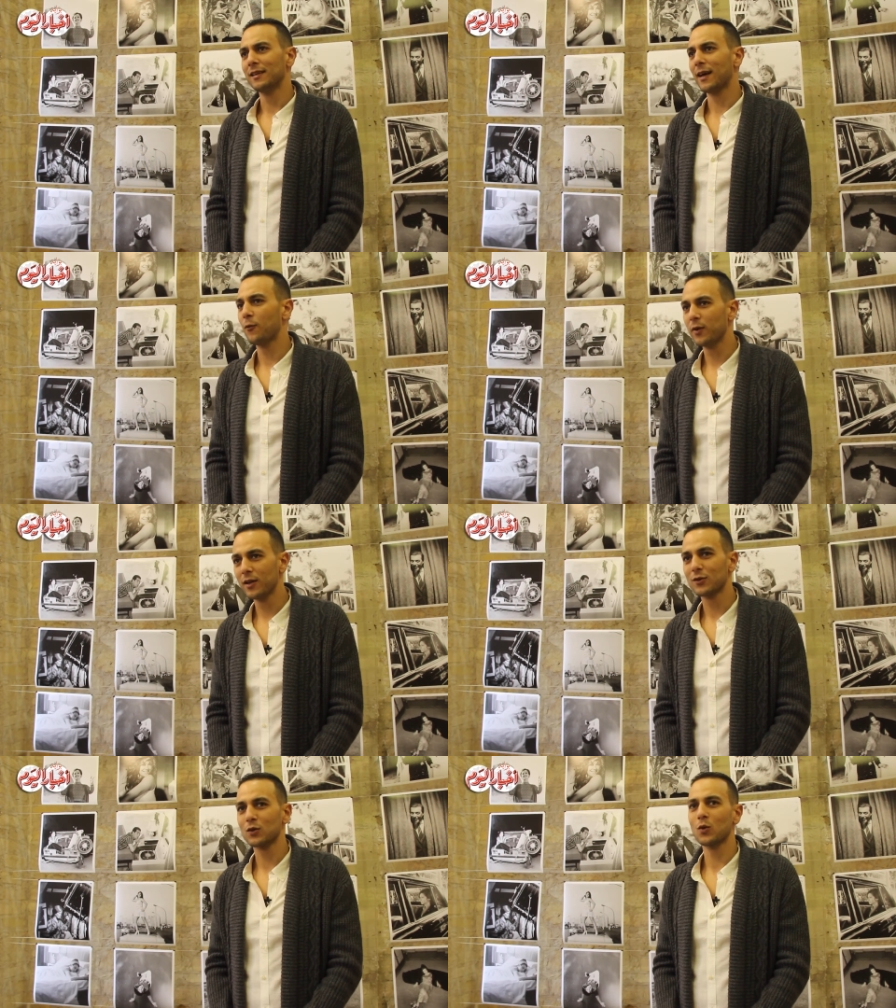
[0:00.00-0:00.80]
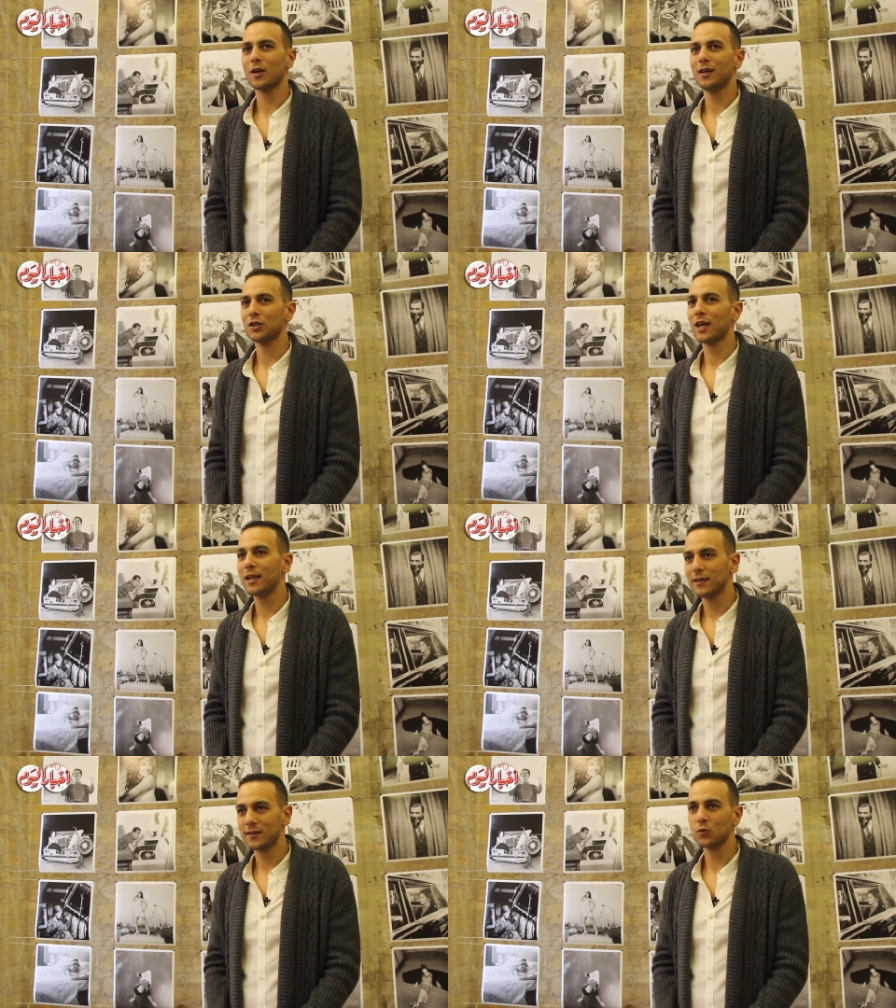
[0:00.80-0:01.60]
تكوين الصوره
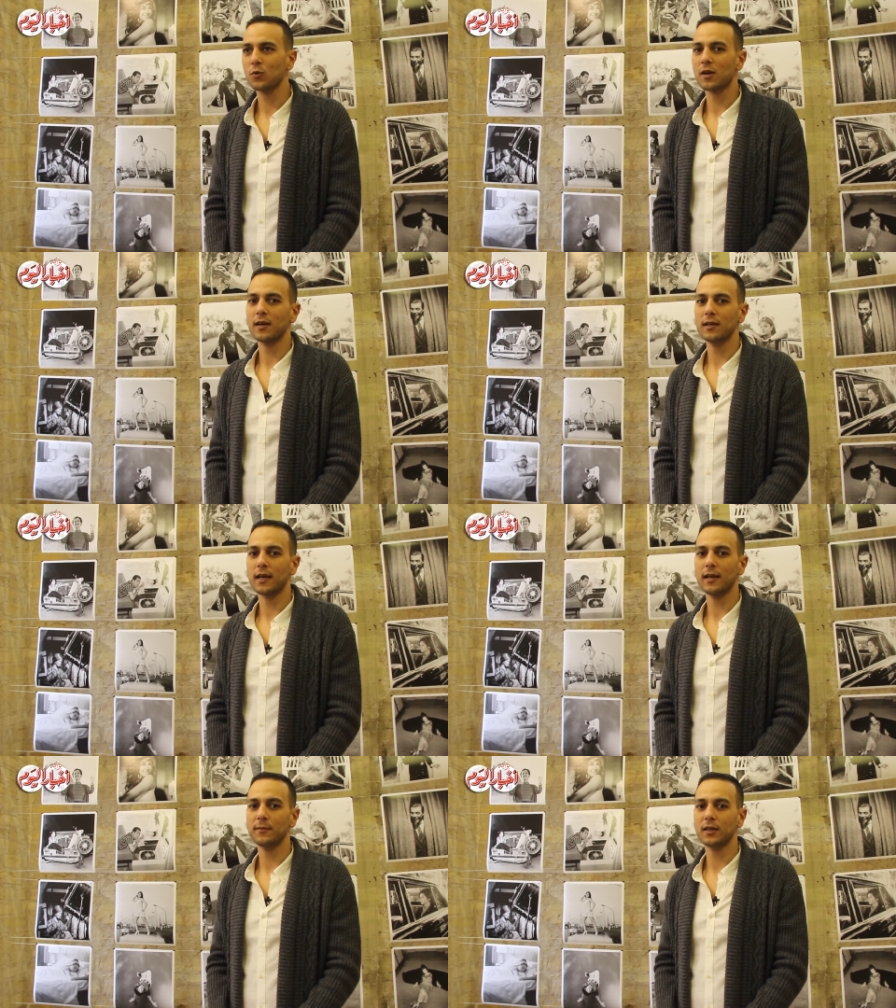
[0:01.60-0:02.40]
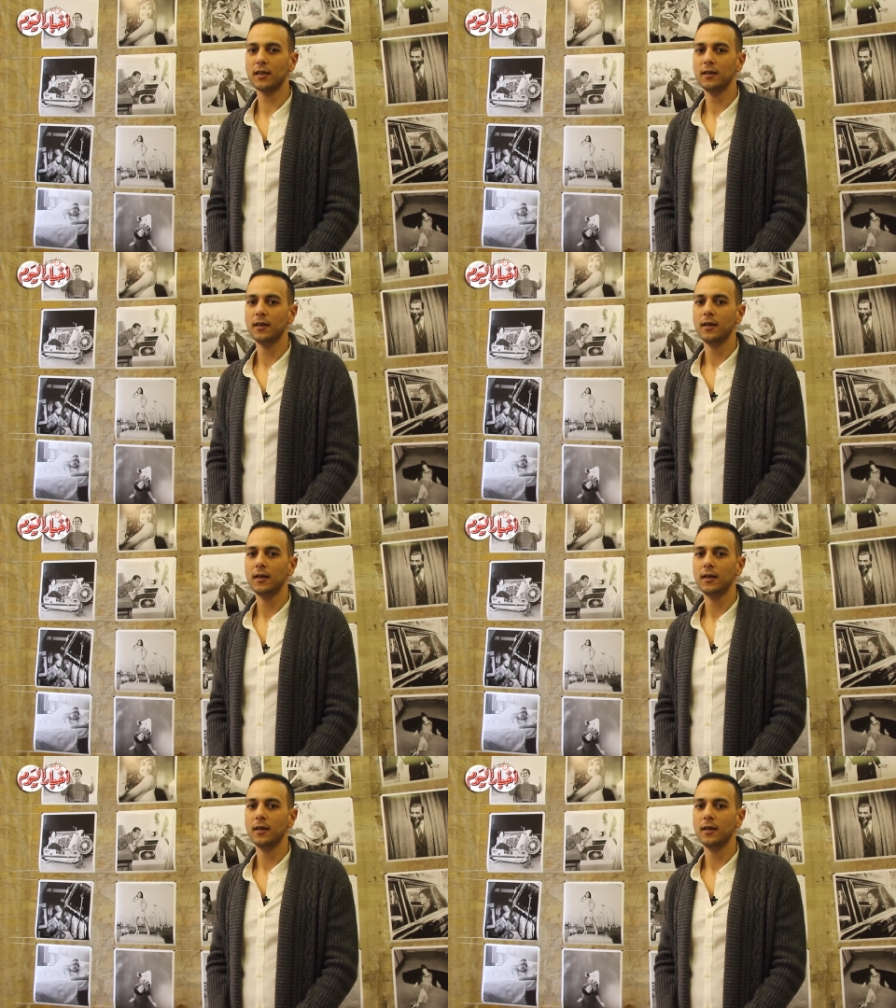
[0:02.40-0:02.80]
شكل الصوره الكلام ده